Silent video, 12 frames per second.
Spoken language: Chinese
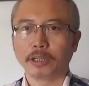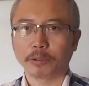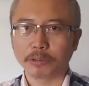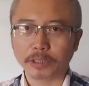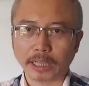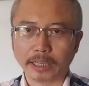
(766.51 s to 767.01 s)

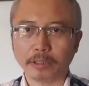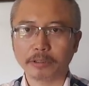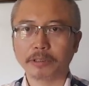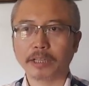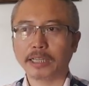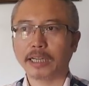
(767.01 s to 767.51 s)
同时，他要
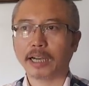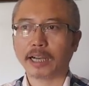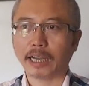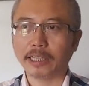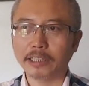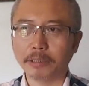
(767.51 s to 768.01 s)
求大家
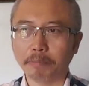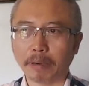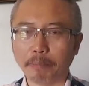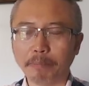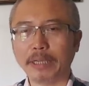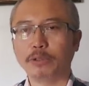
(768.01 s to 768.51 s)
赶紧
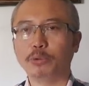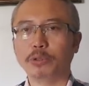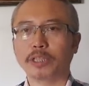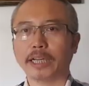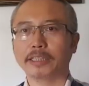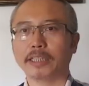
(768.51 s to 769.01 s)
把面
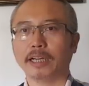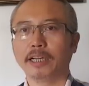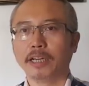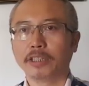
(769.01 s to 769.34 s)
具戴上。